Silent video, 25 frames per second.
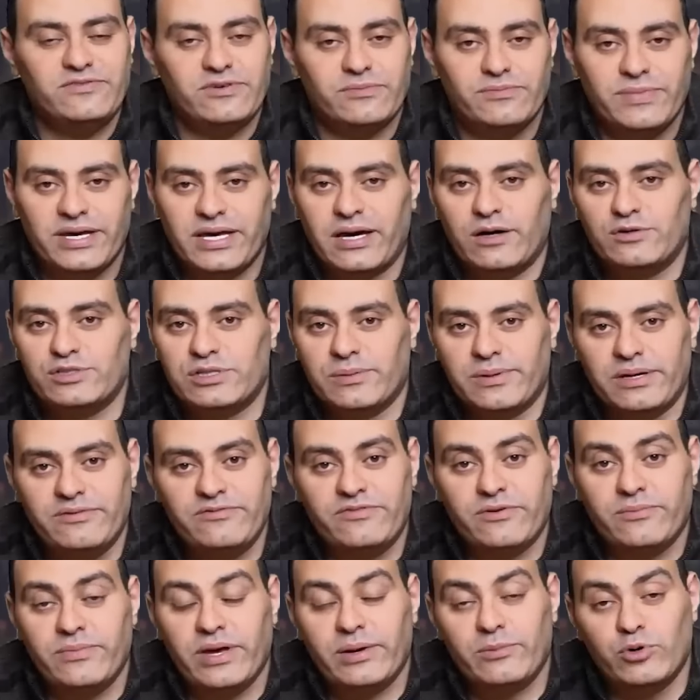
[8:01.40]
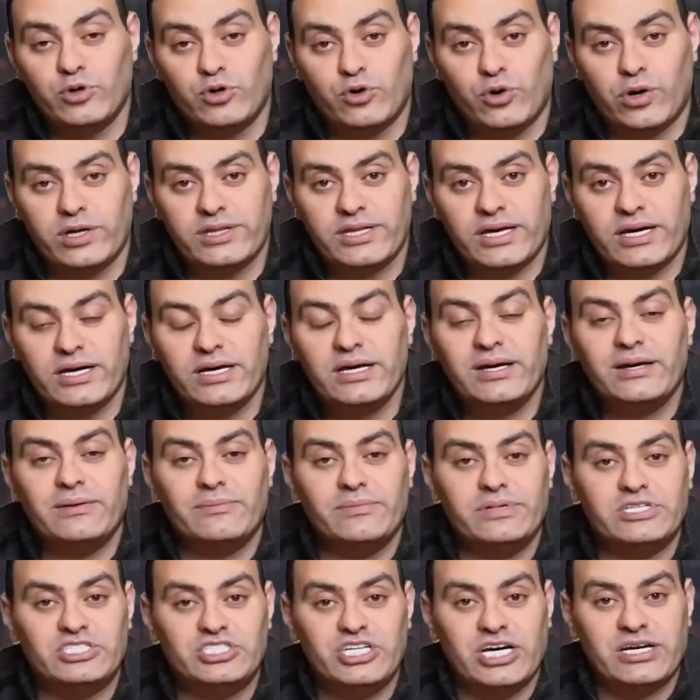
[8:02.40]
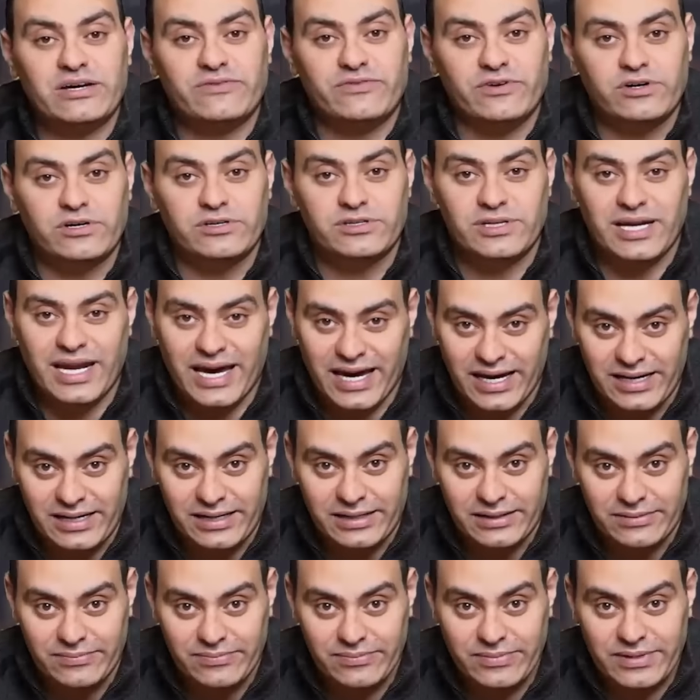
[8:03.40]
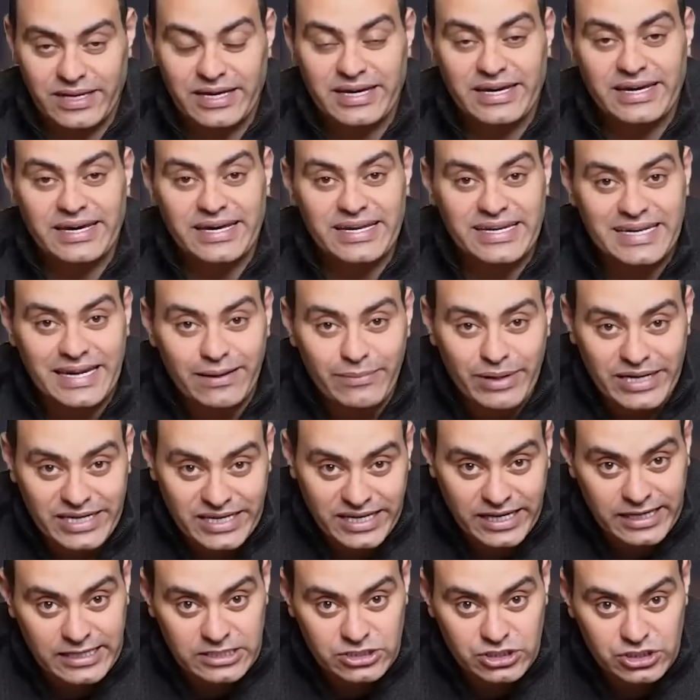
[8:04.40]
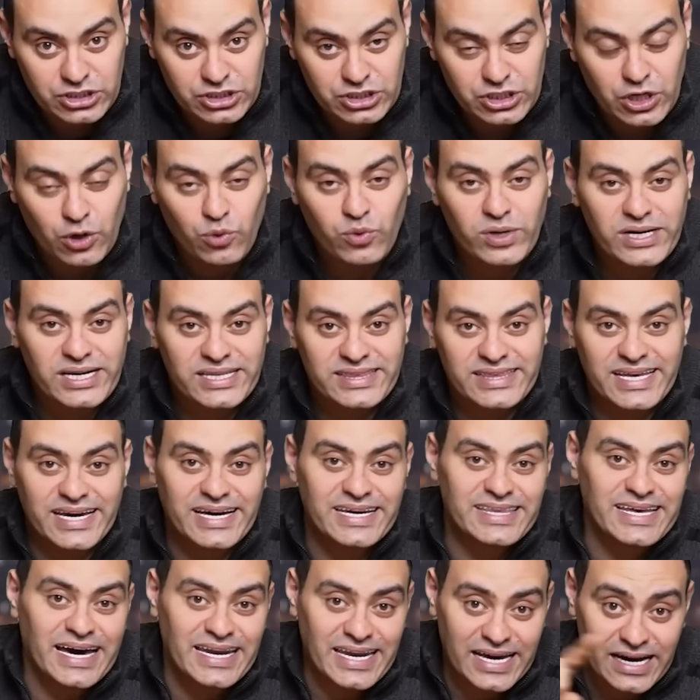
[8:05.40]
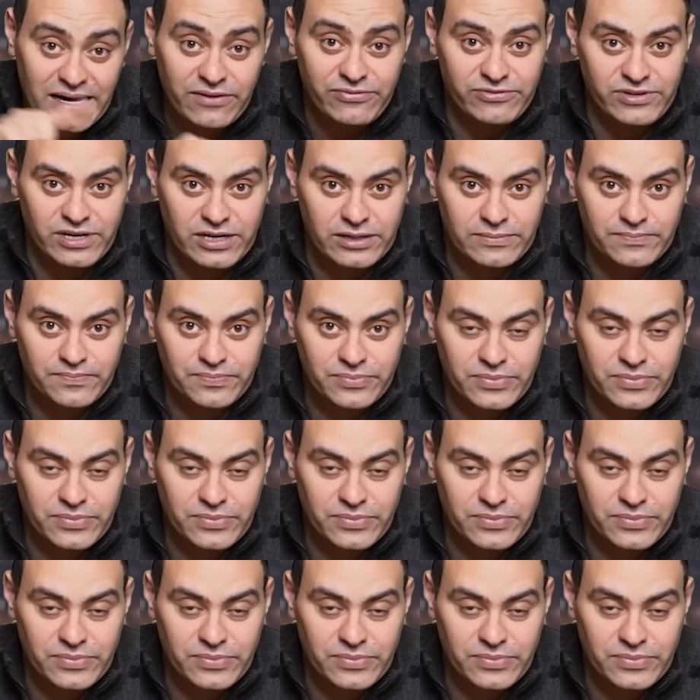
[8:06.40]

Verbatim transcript: او 70% من قواتها بتشارك في القتال حاليا انما الجيش هو اللي اتاخد على غفله